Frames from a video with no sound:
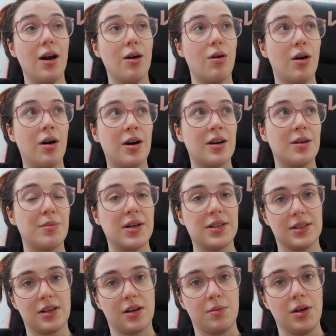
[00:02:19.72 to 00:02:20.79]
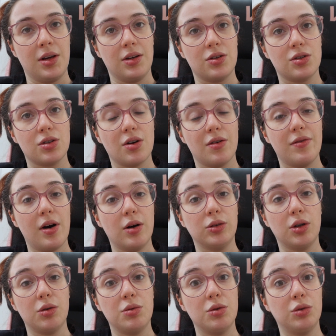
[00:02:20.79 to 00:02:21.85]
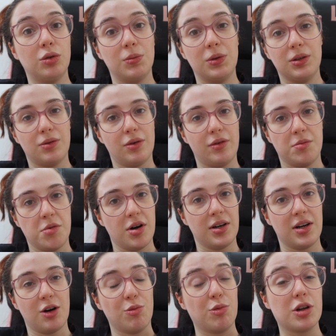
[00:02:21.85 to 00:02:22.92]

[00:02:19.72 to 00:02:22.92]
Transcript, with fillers: Agora, basicamente, só falta o YouTube devolver meu canal,